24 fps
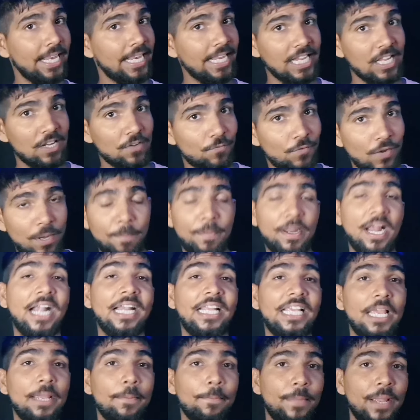लेकिन
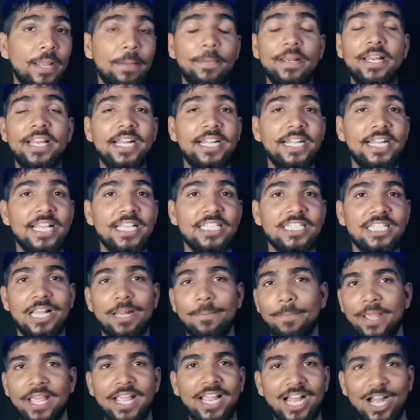फ्लिपकार्ट की बिग बिलियन डे
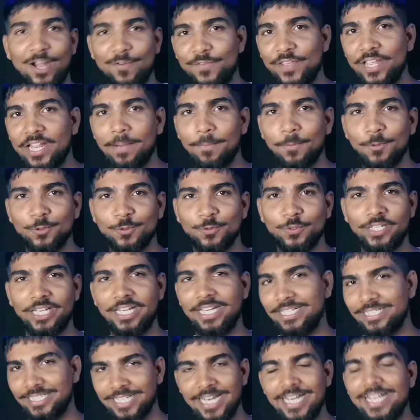सेल पे काफ़ी कम हो चुकी
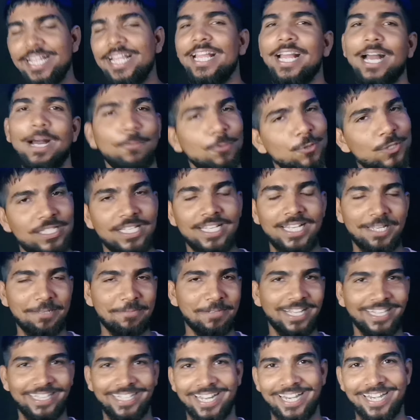है चलिए अब उसी की
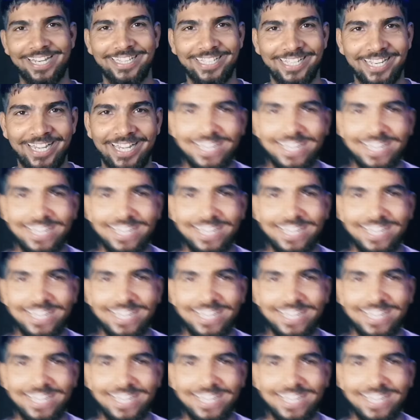बात कर लेते